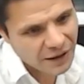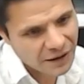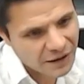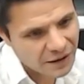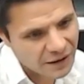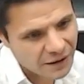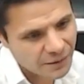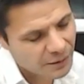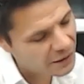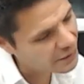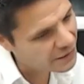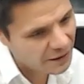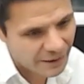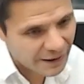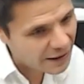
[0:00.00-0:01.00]
y bueno,
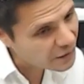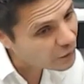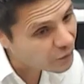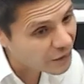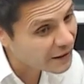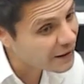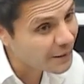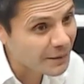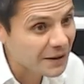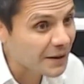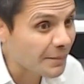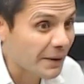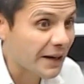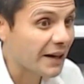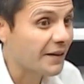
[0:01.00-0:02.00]
trabajando fuertemente
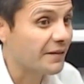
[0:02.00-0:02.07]
para que